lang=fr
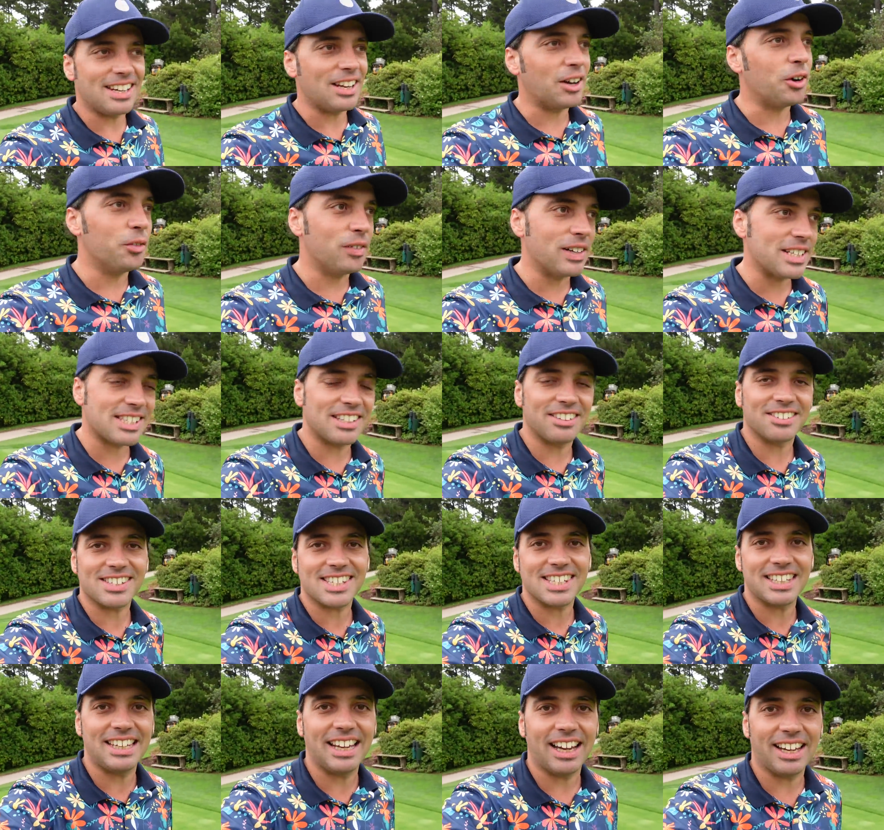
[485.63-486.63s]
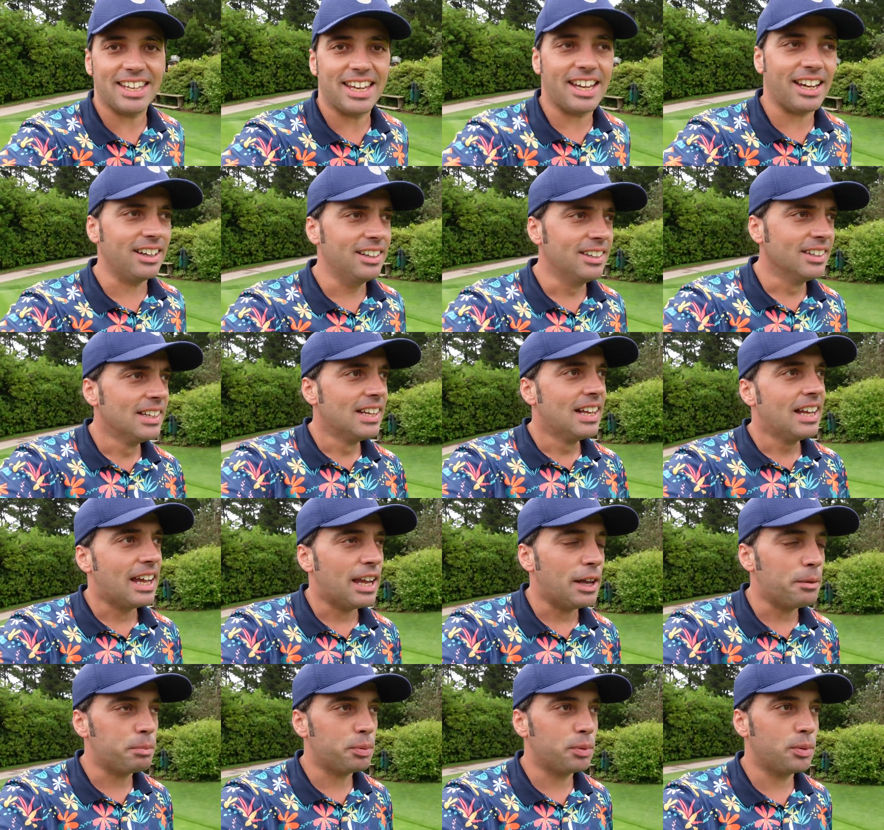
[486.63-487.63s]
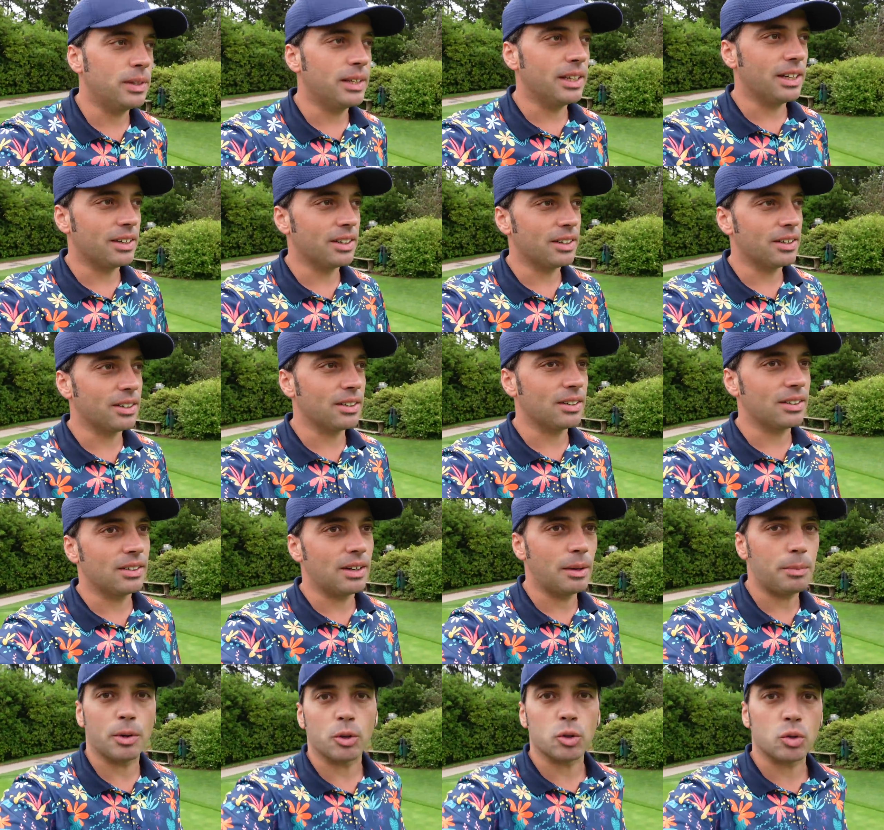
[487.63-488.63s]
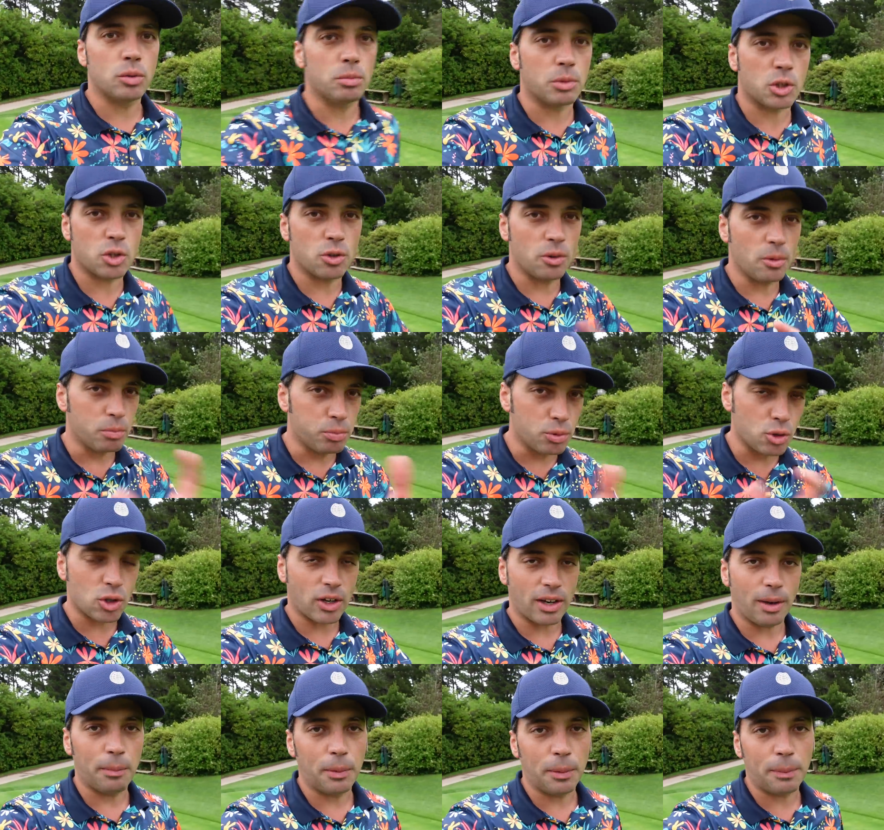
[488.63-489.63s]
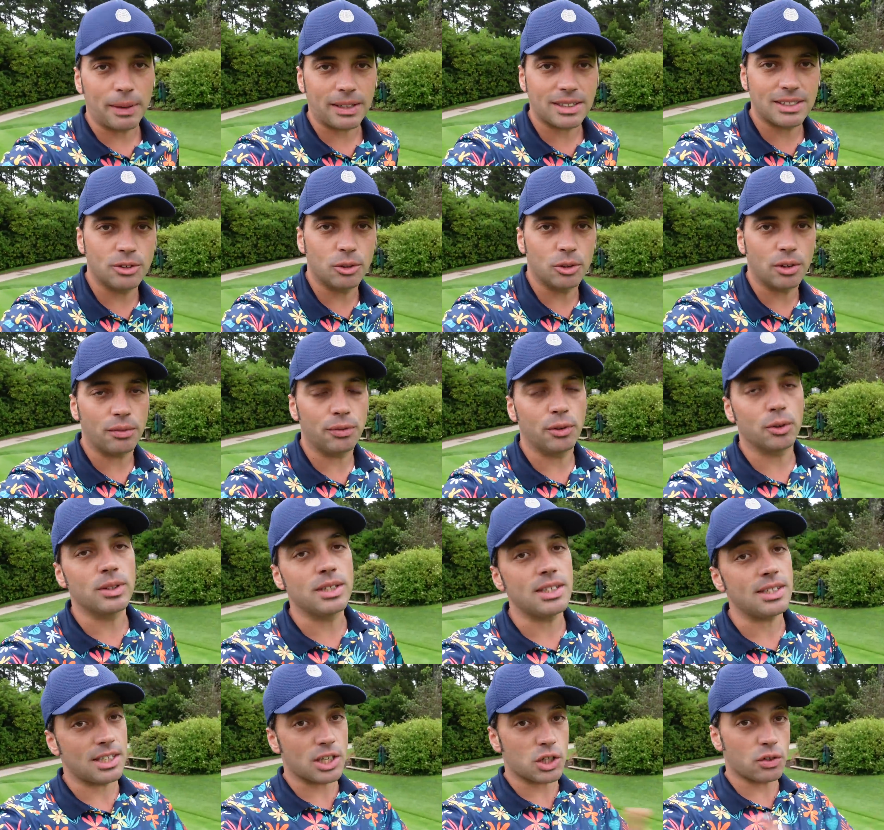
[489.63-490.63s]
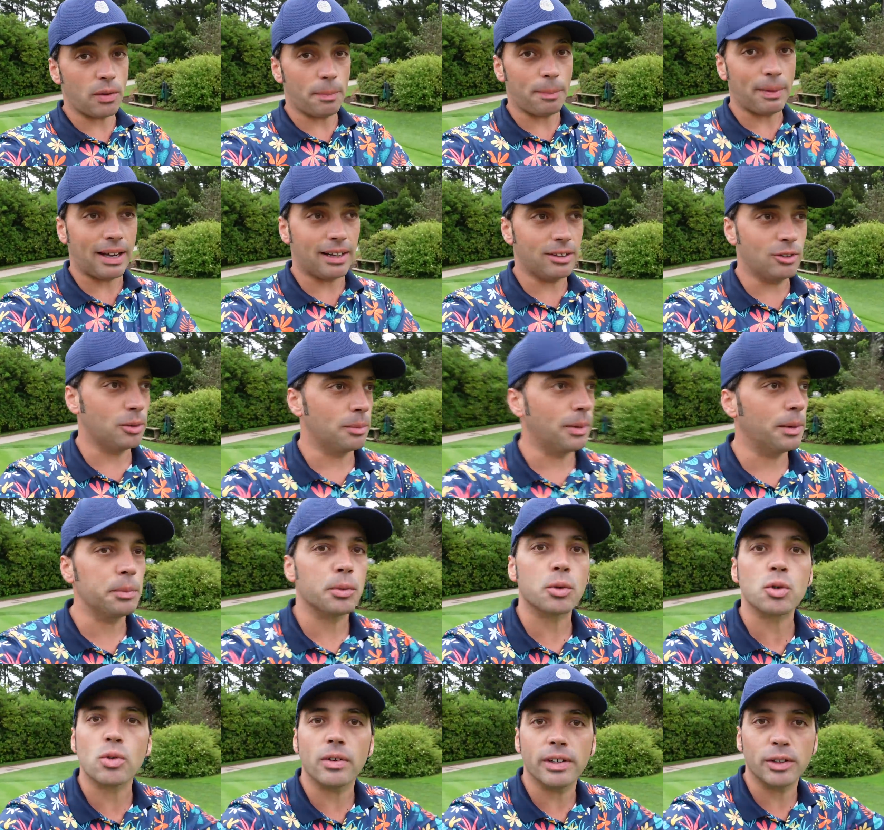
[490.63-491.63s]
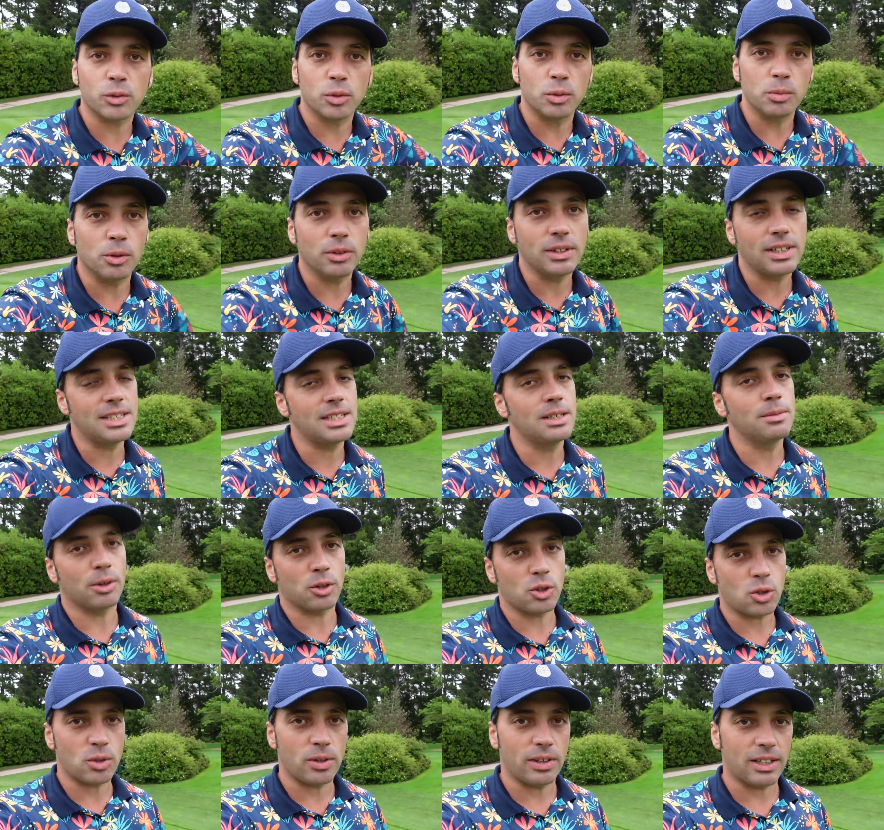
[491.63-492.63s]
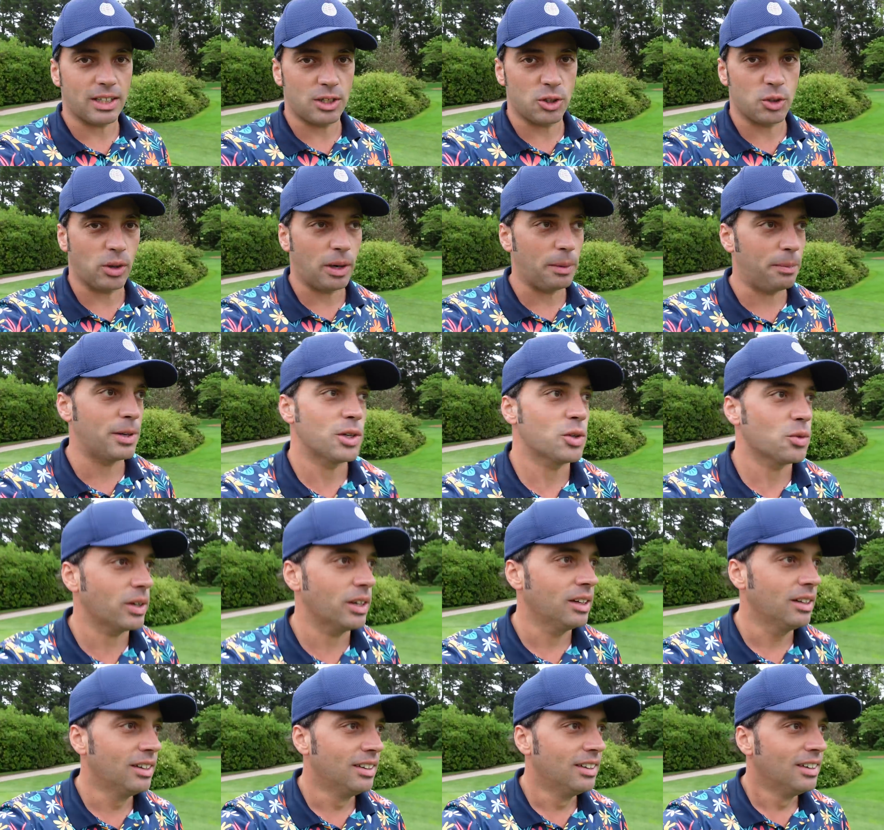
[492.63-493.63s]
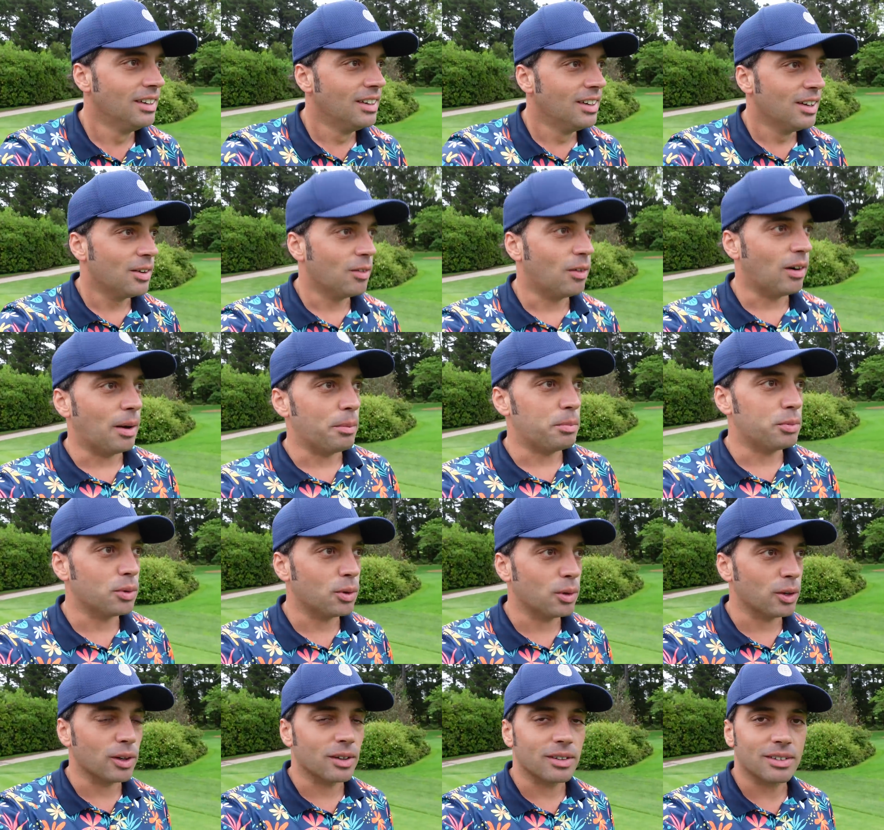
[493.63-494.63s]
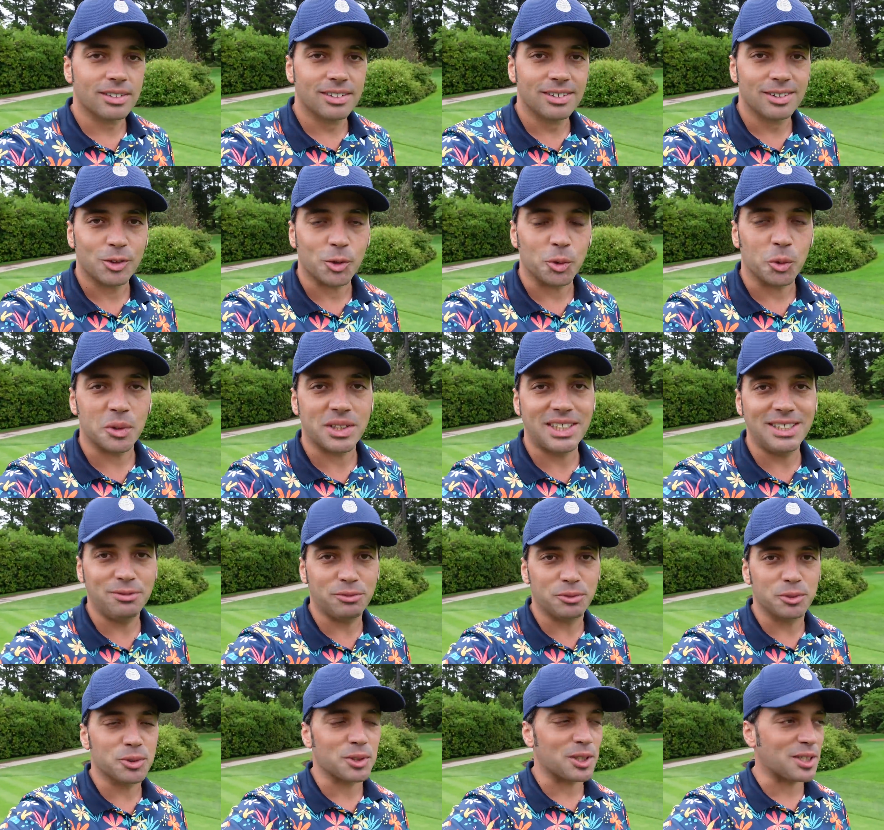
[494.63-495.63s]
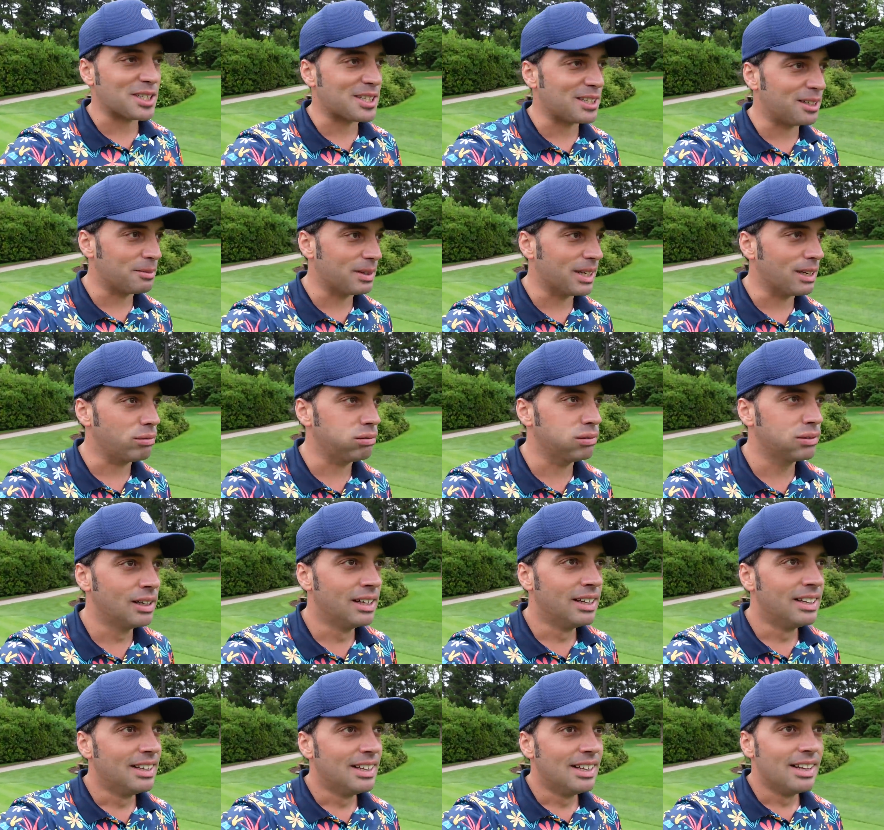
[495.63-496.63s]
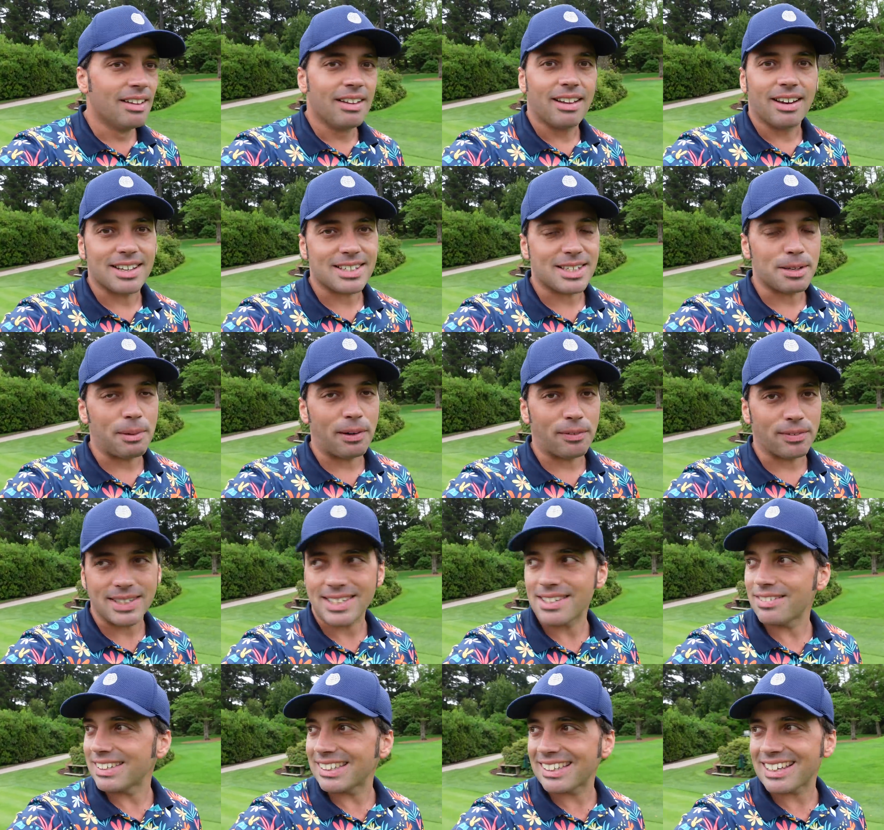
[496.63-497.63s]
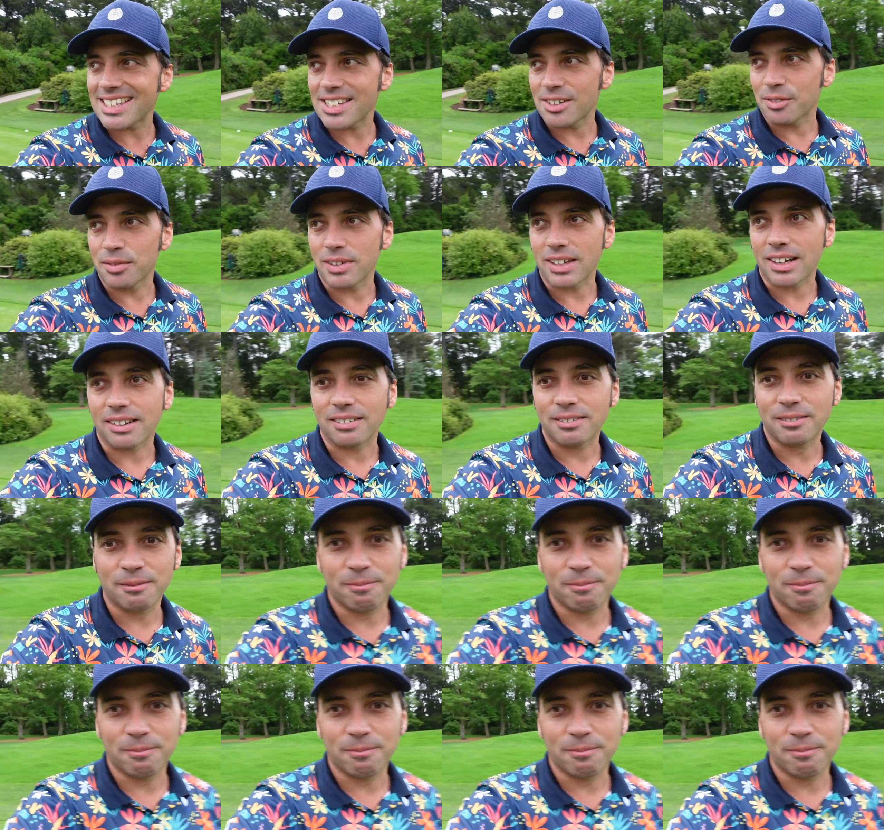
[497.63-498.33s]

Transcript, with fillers: Là, on va s'élancer derrière. Et puis, euh, et puis ensuite, moi, je bougerai un peu de partie au 9 et au 10. Et je fais pareil demain pour jouer avec tout le monde. Et dimanche, avec qui j'aurais pas joué. Voilà, pour euh, qu'on kiffe tous ensemble. Et là, c'est parfait. Ça fait très envie, là.